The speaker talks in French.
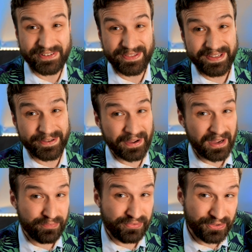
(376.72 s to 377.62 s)
Je n'ai que
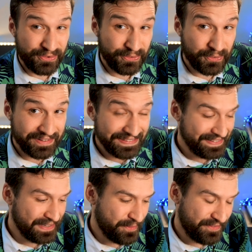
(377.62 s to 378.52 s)
un point sur 3,
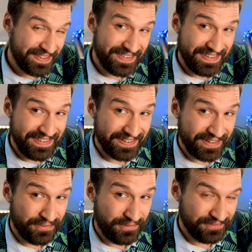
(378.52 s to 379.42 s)
c'est mauvais signe.
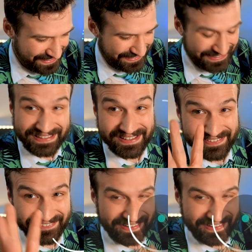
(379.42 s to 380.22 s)
Et vous Allez, question